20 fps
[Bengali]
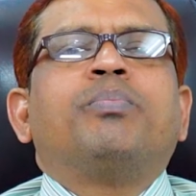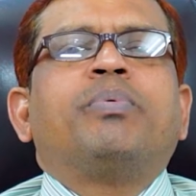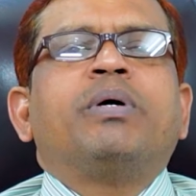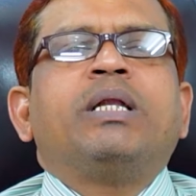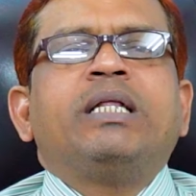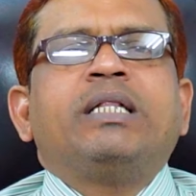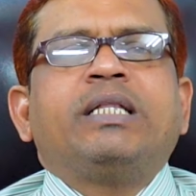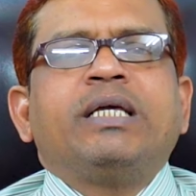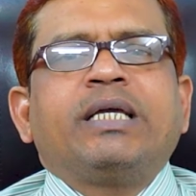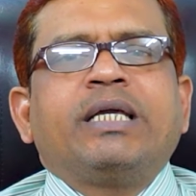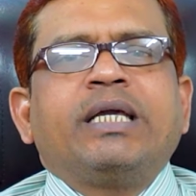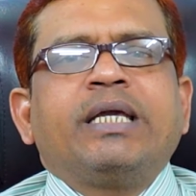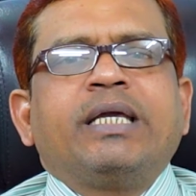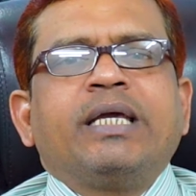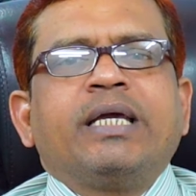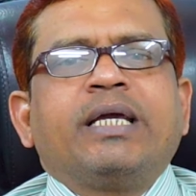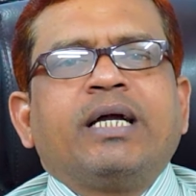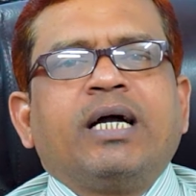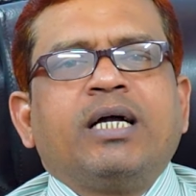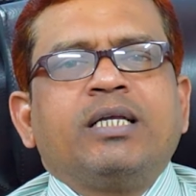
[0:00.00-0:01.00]
কোম্পানিতে কি
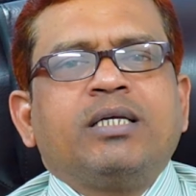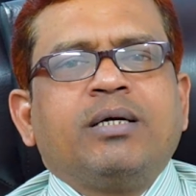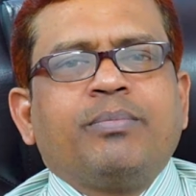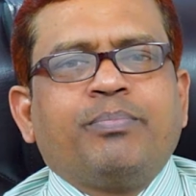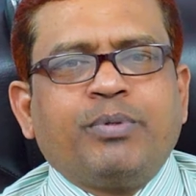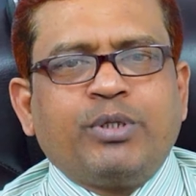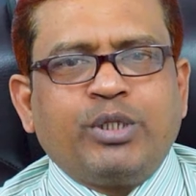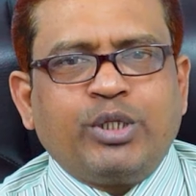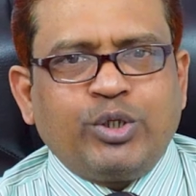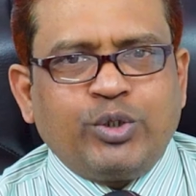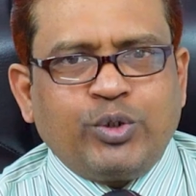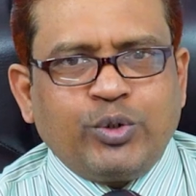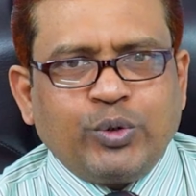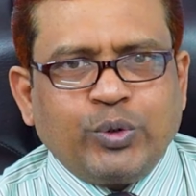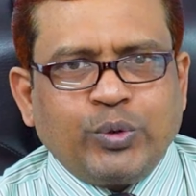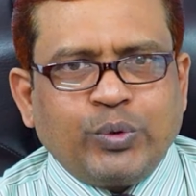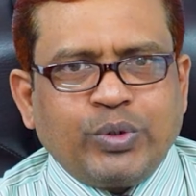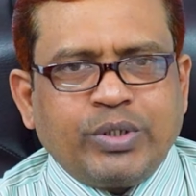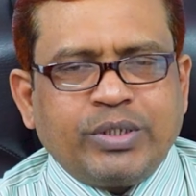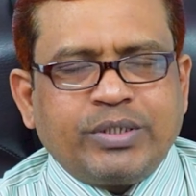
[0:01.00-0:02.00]
কি কাজ আপনাদের
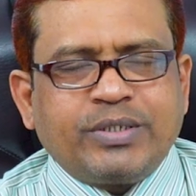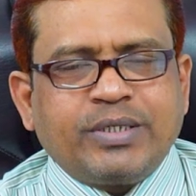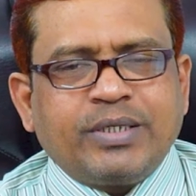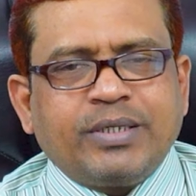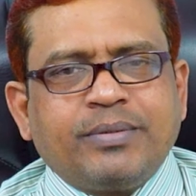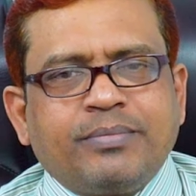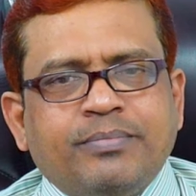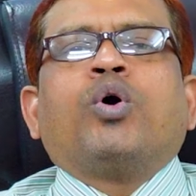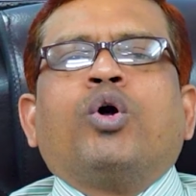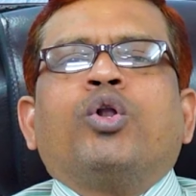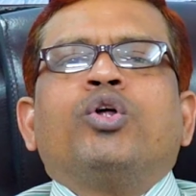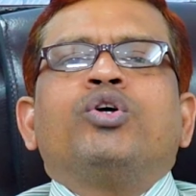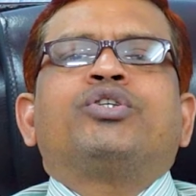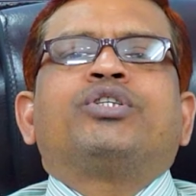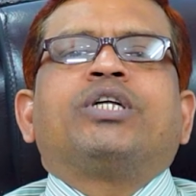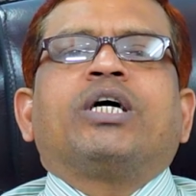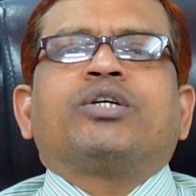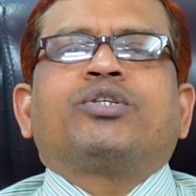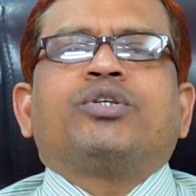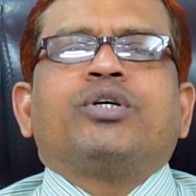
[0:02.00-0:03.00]
জন্য রয়েছে
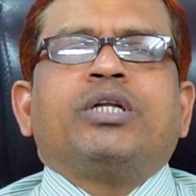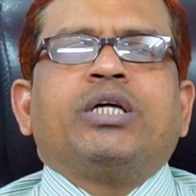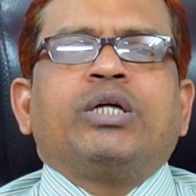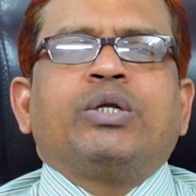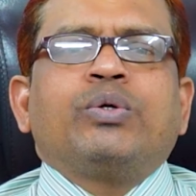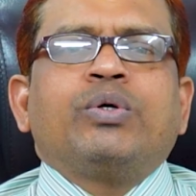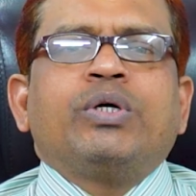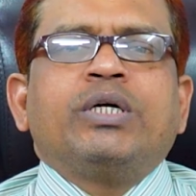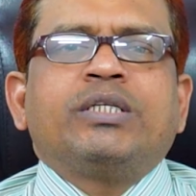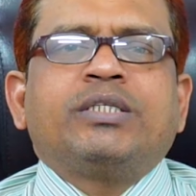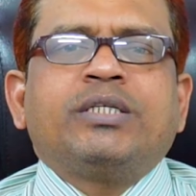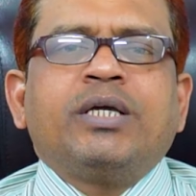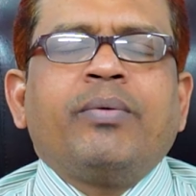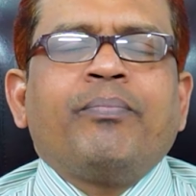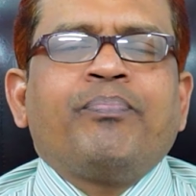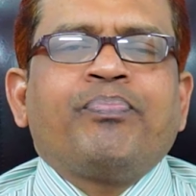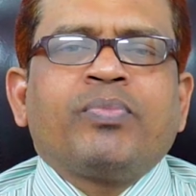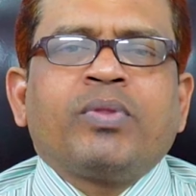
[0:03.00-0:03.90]
কনস্ট্রাকশনে রয়েছে